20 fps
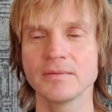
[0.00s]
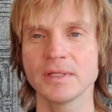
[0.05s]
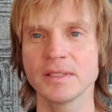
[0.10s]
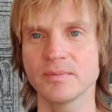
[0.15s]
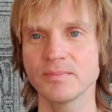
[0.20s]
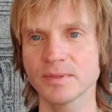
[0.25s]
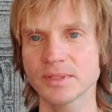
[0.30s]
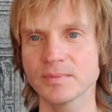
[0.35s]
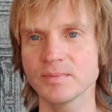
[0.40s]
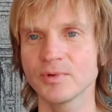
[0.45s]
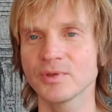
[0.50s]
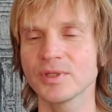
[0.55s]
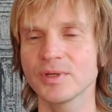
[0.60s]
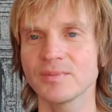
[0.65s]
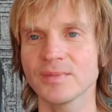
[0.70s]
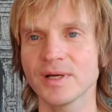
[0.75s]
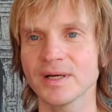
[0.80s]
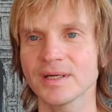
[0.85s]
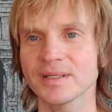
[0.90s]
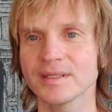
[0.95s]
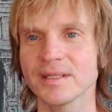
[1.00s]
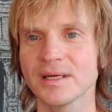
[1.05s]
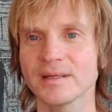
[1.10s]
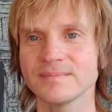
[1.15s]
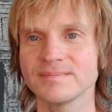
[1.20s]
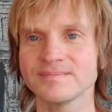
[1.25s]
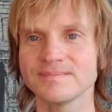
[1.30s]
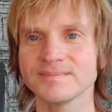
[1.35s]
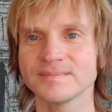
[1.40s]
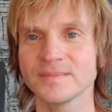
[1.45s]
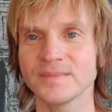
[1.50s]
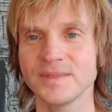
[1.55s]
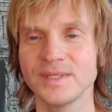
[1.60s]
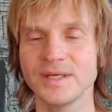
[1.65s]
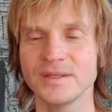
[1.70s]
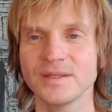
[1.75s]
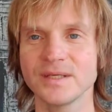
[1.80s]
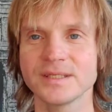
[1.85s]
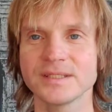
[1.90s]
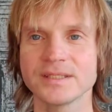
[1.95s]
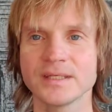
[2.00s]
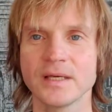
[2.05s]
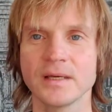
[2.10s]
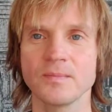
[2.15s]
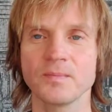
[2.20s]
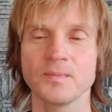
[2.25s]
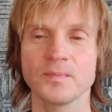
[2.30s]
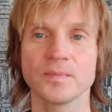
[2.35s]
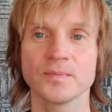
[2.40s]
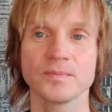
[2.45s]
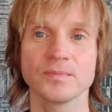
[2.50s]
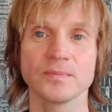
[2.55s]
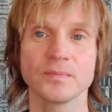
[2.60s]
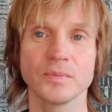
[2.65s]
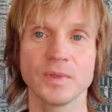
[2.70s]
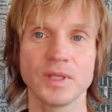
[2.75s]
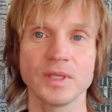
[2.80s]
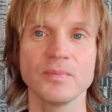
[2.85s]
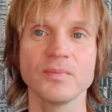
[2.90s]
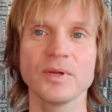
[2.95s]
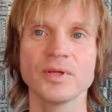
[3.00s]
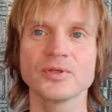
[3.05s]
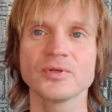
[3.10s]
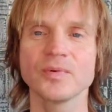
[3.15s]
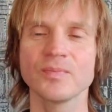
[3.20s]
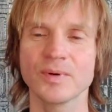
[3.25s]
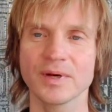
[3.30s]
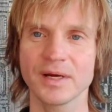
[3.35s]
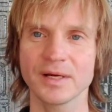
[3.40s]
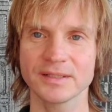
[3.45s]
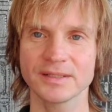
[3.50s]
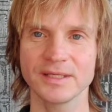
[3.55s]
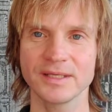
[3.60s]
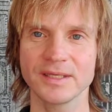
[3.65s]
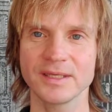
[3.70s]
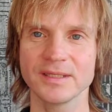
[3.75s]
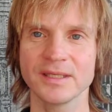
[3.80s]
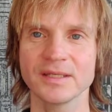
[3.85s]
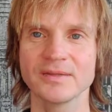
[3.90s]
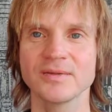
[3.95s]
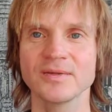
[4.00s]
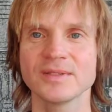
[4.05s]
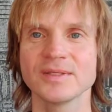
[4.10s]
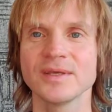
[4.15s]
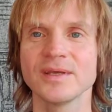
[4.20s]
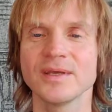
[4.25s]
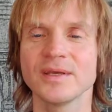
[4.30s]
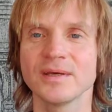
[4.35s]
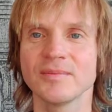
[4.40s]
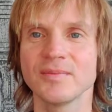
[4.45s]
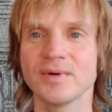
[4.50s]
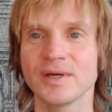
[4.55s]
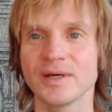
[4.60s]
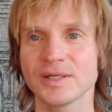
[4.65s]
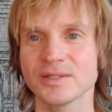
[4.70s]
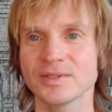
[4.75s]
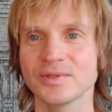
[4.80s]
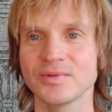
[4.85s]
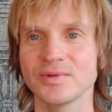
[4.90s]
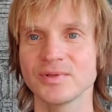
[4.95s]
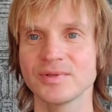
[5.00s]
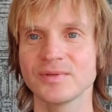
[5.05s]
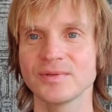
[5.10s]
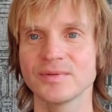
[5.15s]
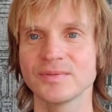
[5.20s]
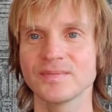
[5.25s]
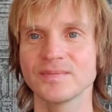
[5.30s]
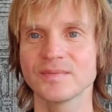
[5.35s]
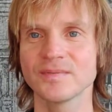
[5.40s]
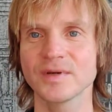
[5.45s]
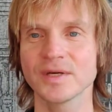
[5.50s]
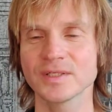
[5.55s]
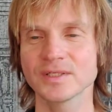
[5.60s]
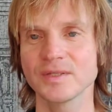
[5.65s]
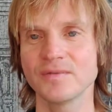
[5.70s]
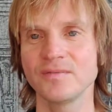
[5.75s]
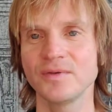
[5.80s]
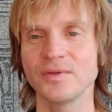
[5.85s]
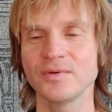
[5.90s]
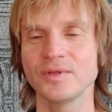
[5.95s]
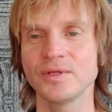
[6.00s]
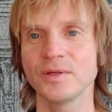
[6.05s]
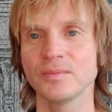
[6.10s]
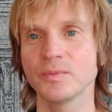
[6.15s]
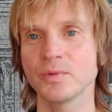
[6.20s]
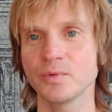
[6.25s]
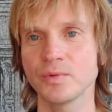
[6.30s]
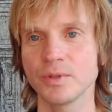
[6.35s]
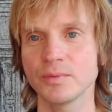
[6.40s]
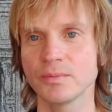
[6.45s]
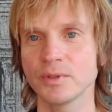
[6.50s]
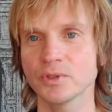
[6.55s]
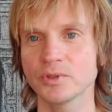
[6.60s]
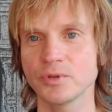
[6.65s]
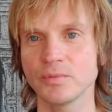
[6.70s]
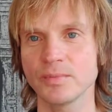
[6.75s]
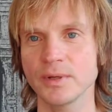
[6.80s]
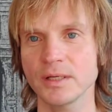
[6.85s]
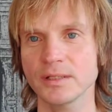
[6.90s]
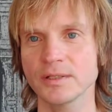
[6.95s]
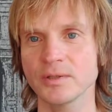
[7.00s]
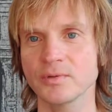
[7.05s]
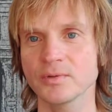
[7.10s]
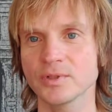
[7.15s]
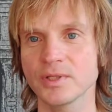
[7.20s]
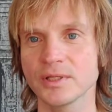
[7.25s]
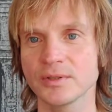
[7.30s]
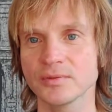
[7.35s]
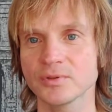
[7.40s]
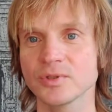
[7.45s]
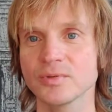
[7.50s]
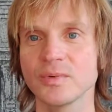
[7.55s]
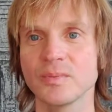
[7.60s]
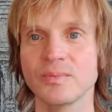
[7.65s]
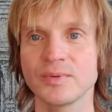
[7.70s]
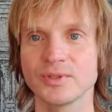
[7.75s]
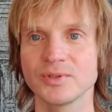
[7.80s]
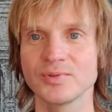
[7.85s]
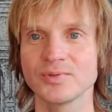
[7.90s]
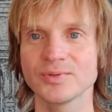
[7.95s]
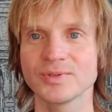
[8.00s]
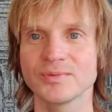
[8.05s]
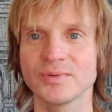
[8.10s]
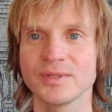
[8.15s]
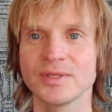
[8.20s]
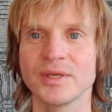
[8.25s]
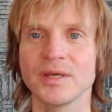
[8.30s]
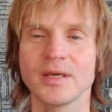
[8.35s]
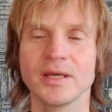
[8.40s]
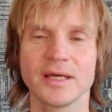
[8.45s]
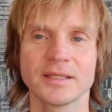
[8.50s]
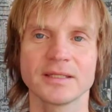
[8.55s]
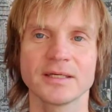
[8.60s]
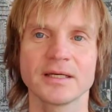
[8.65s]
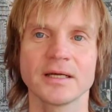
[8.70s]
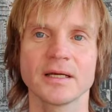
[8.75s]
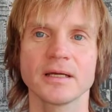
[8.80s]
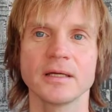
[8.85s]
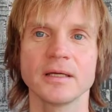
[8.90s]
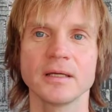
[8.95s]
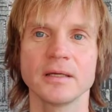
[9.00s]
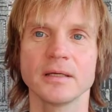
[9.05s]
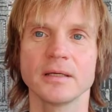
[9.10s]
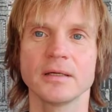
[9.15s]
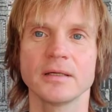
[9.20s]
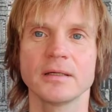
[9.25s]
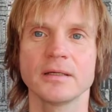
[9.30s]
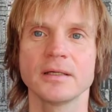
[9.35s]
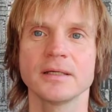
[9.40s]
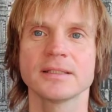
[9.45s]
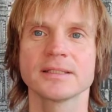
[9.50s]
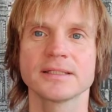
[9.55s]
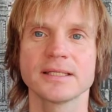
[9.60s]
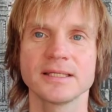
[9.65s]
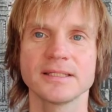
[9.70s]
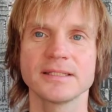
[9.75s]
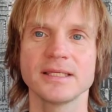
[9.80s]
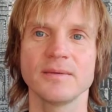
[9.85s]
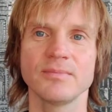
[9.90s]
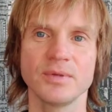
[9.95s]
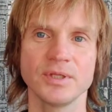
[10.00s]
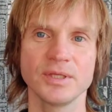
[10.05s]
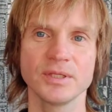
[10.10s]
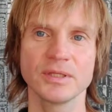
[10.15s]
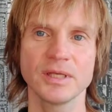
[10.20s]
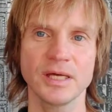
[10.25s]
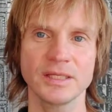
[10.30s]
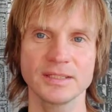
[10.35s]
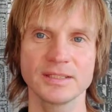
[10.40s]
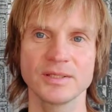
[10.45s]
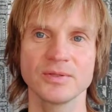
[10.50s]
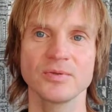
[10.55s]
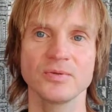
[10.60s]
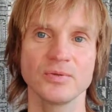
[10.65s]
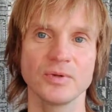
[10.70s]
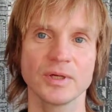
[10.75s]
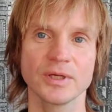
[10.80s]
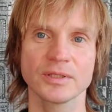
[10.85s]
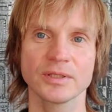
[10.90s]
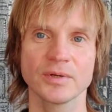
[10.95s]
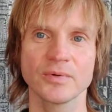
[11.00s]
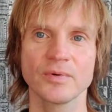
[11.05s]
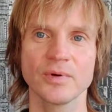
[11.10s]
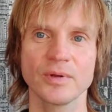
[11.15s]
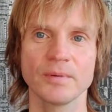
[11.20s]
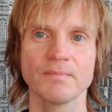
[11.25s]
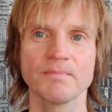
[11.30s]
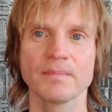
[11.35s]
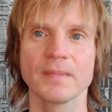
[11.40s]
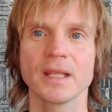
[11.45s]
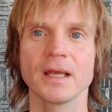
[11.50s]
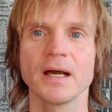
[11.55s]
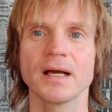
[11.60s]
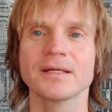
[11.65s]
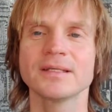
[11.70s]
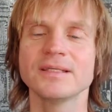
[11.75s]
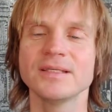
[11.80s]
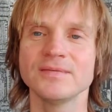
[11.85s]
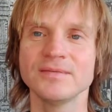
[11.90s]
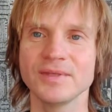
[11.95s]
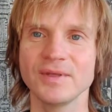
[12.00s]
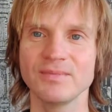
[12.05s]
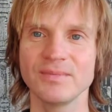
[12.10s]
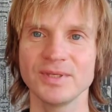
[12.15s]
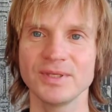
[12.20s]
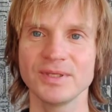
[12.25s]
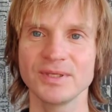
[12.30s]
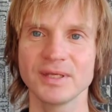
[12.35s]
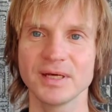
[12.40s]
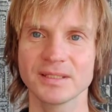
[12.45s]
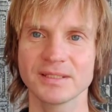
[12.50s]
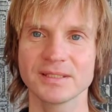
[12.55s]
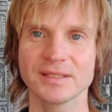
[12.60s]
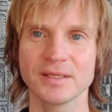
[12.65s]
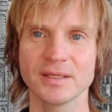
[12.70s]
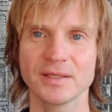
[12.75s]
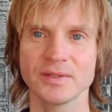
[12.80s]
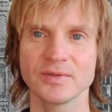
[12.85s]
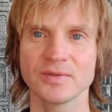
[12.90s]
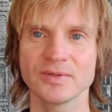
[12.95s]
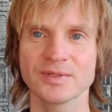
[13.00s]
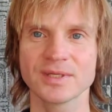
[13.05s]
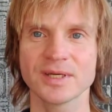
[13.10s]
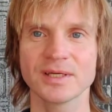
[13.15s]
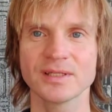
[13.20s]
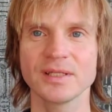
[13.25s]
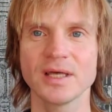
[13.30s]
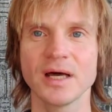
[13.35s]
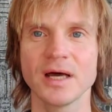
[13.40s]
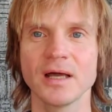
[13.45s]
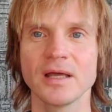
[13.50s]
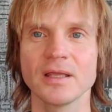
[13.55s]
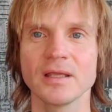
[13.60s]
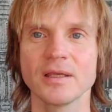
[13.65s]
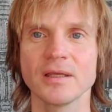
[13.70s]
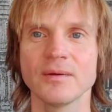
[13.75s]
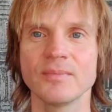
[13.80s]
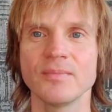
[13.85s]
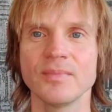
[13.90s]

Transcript: Давайте посмотрим, как это делается на небольшой практике, да, то есть мы каждую, каждое видео делаем такую небольшую практику для того, чтобы почувствовать, это как э, сессия медитации, только такой активной медитации, то есть когда